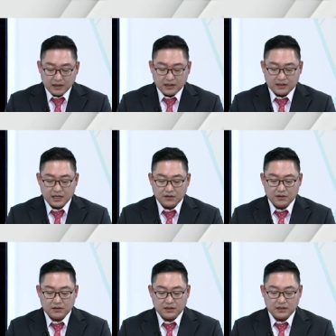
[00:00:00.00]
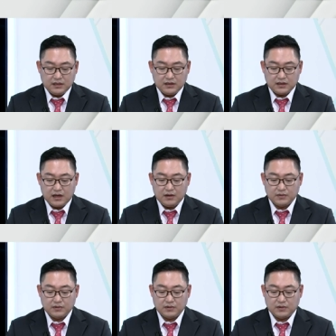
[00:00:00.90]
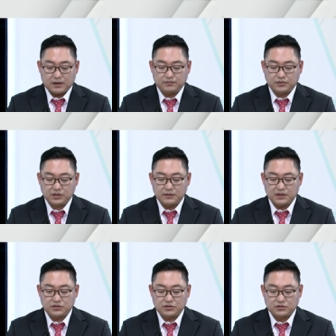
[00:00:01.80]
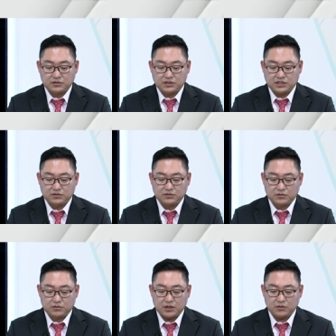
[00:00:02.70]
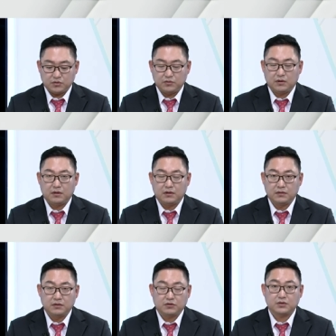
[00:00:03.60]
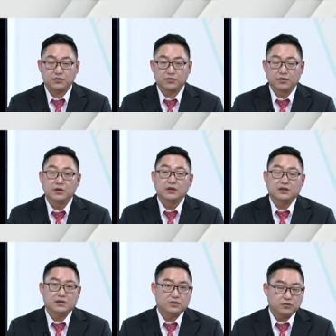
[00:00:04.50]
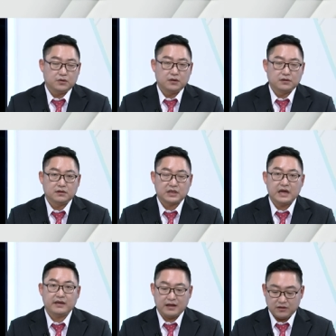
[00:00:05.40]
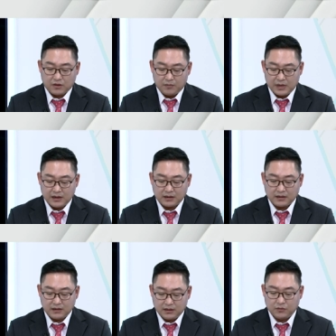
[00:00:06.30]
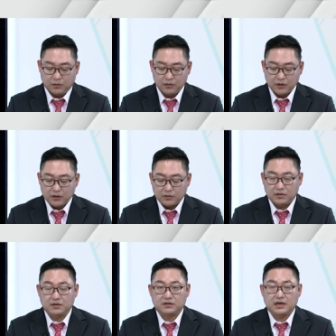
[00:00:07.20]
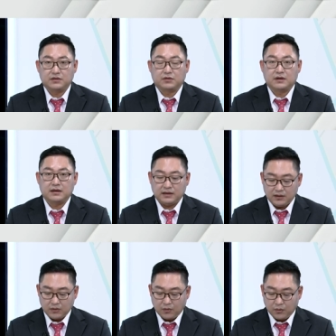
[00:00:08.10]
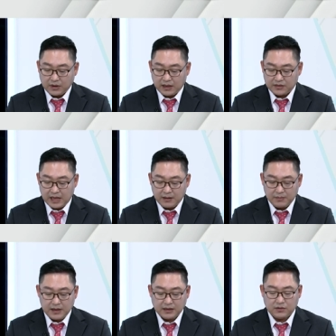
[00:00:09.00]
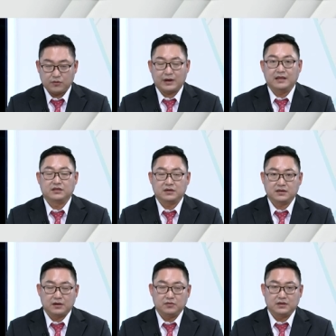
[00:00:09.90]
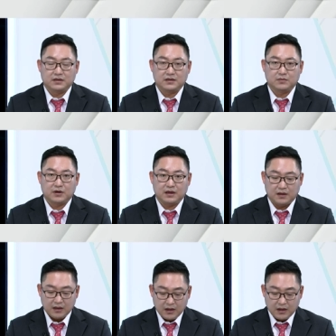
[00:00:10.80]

2차 전지 사업은 일단 분기 매출 기준으로 최초 1조 원 최초로 1조 원을 상회할 전망이고 또 흑자 절안이 올해 상반기로 관측이 되고 있기 때문에